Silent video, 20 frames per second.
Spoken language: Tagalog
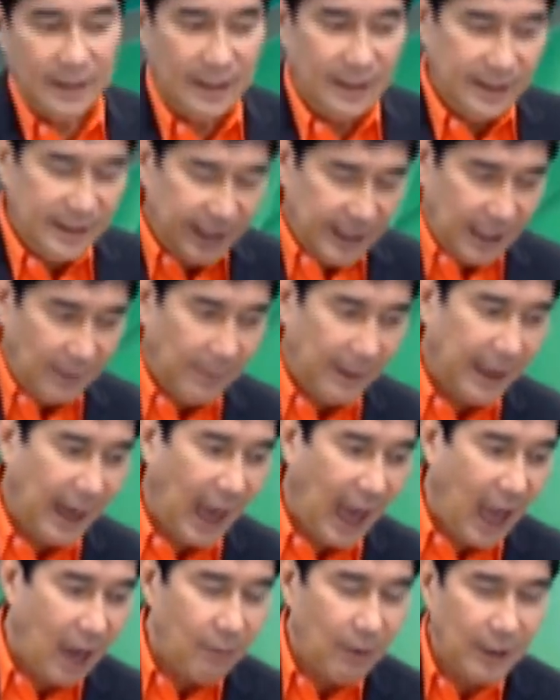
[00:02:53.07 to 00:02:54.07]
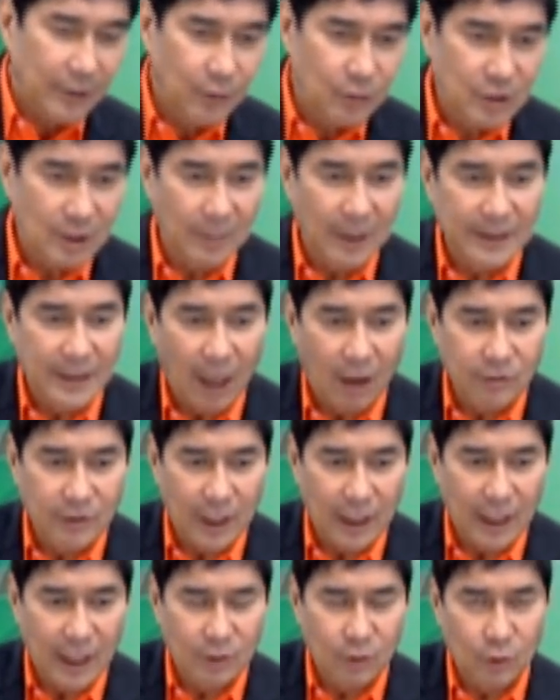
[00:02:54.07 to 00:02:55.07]
Hindi ka pa naawa dun sa mga tao
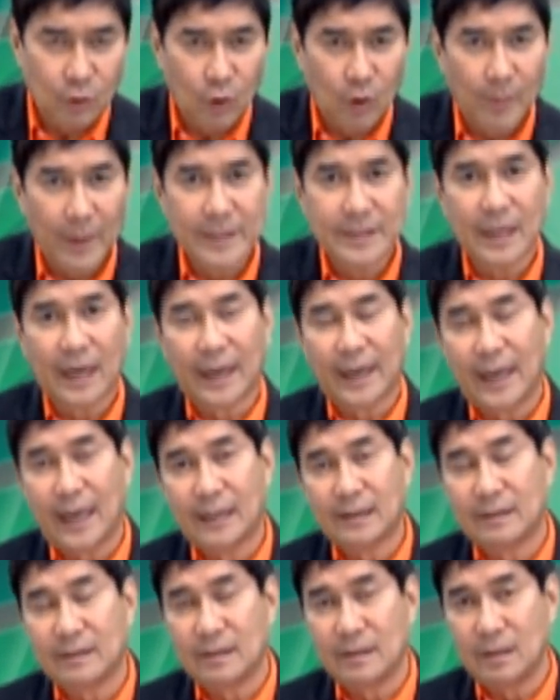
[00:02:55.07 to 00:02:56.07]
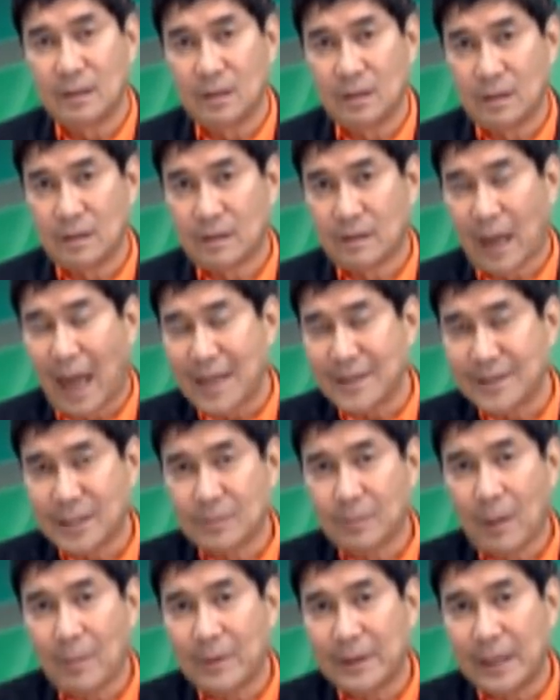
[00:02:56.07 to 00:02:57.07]
talagang totoong may sakit?
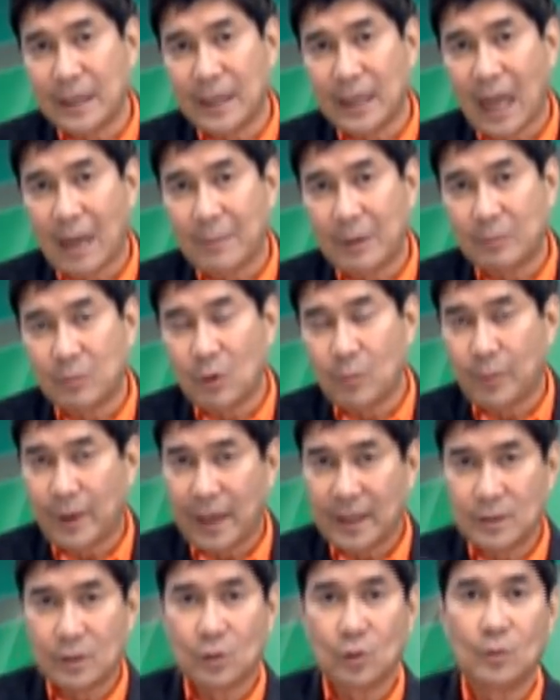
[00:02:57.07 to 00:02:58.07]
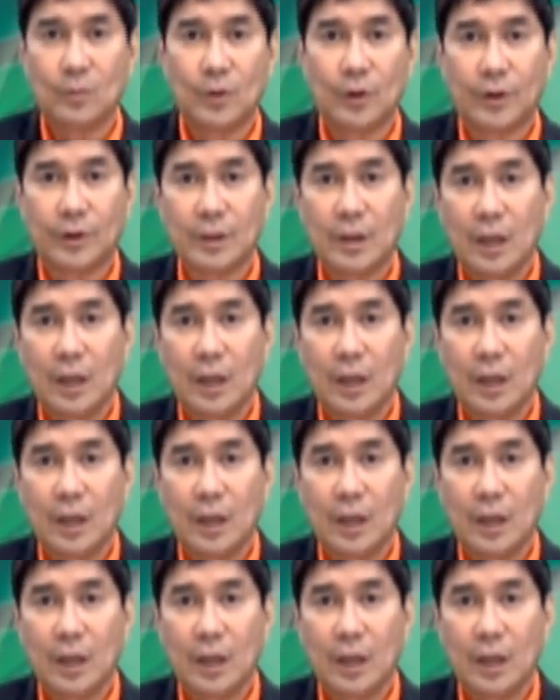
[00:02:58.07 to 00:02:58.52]
Cancer pang manting ginamit mo, brain tumor,